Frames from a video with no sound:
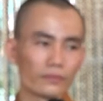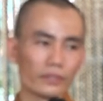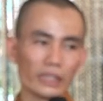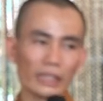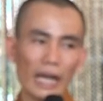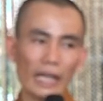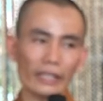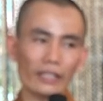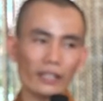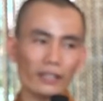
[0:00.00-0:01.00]
Nhưng hai
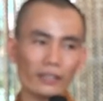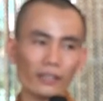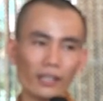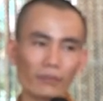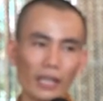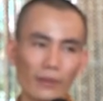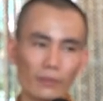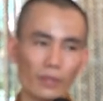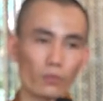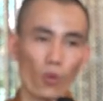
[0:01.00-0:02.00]
cái đó nó không làm
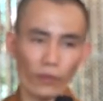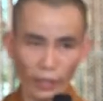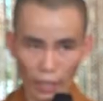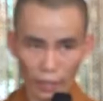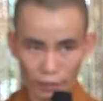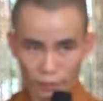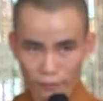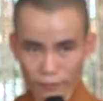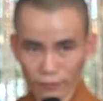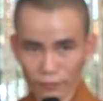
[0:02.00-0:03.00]
cho mình buộc phải gãi.
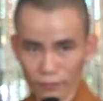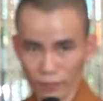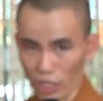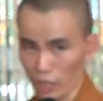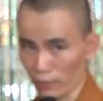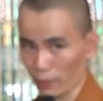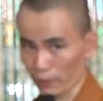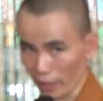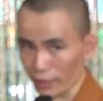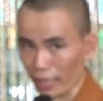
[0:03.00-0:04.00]
Nếu mà
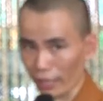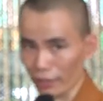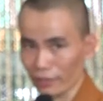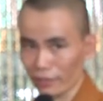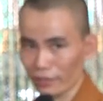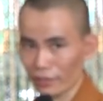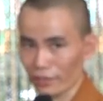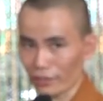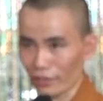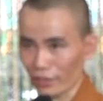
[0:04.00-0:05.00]
mình biết rằng
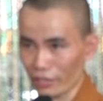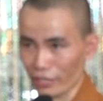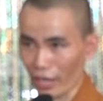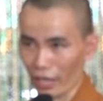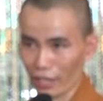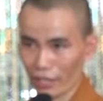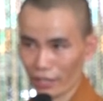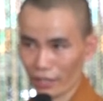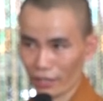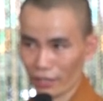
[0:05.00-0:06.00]
nó sẽ
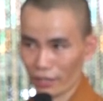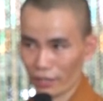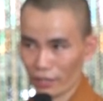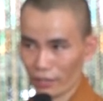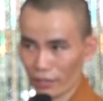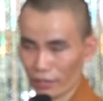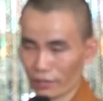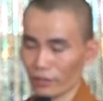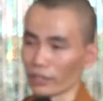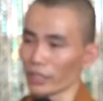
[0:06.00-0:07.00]

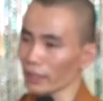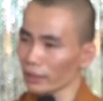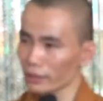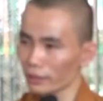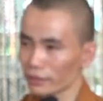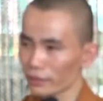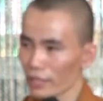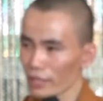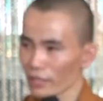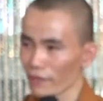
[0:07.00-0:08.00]
tự hết,
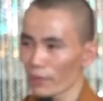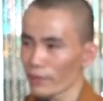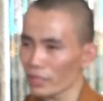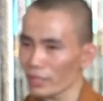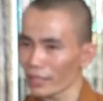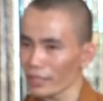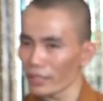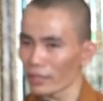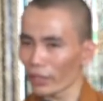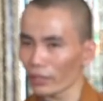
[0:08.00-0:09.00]
như vậy là mình suy nghĩ
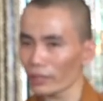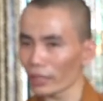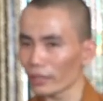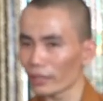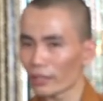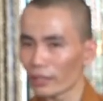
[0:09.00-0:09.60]
gì về ngứa này?